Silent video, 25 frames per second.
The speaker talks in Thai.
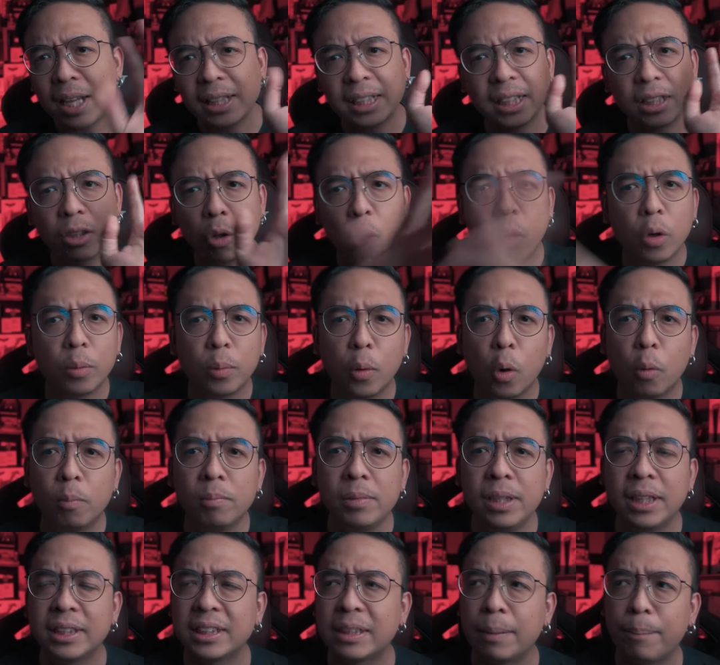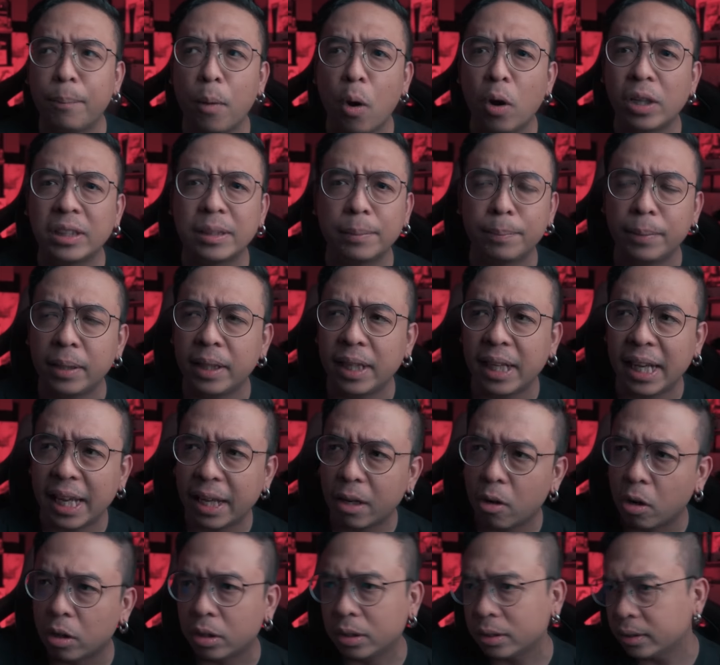ถ้าจะโทษผมเรื่องสปอยสเปยอะไร
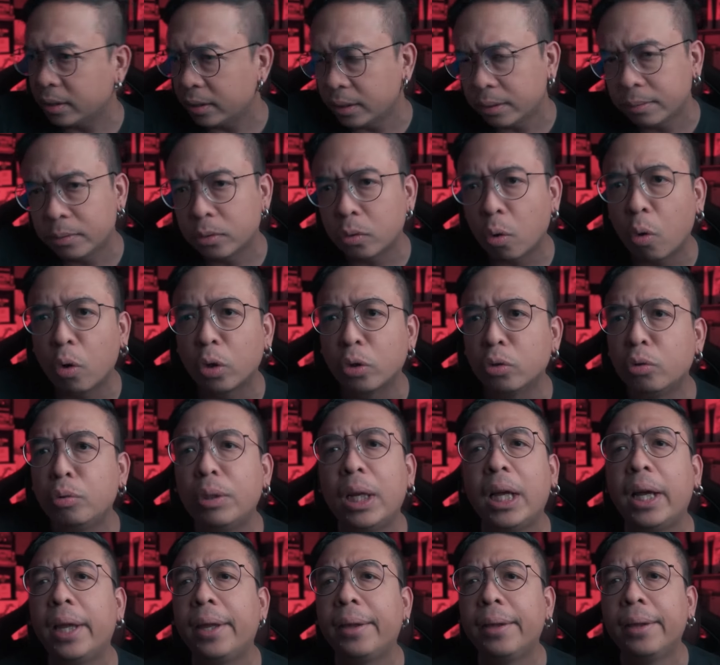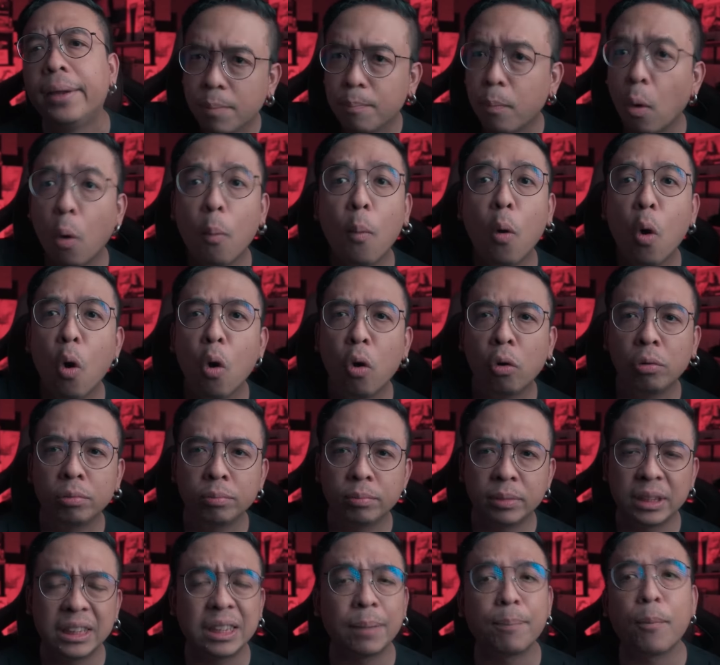ก่อนก็คือโทษนู่นเลยโปรโม
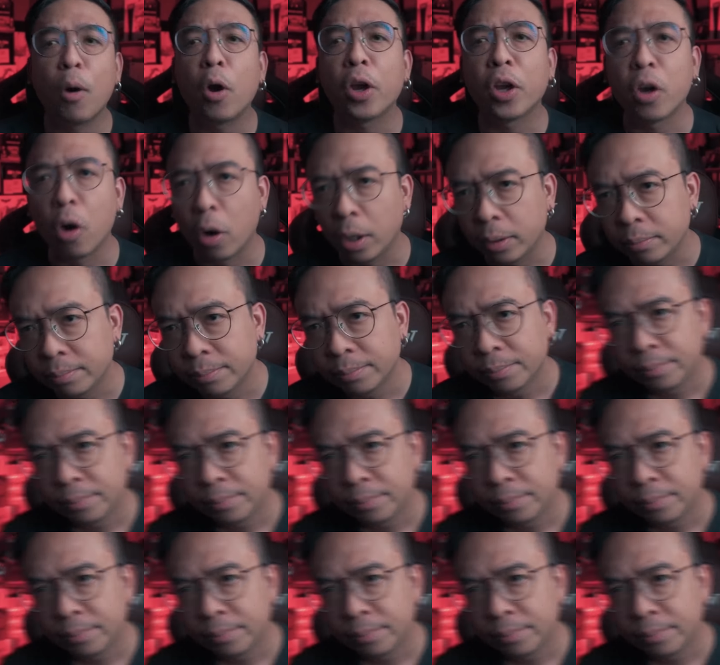มันสปอยก่อน